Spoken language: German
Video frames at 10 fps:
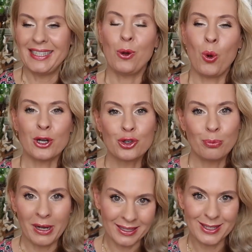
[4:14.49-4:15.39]
die
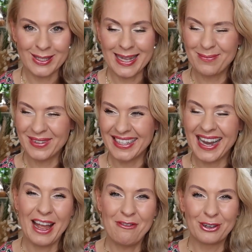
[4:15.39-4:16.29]
Ohrspacken
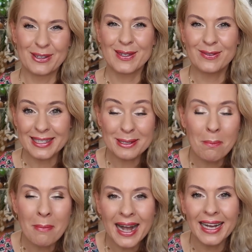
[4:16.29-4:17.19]
zusammenkneife und sowas
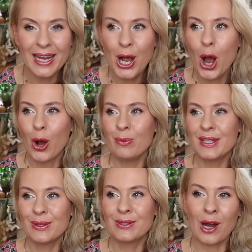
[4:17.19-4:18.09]
mache und
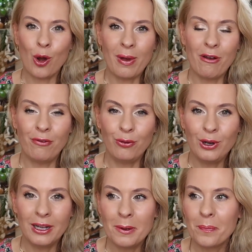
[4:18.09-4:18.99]
mir so einen Traum
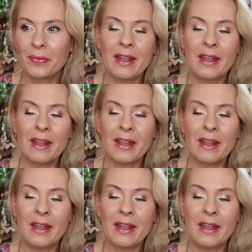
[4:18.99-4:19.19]
erfülle,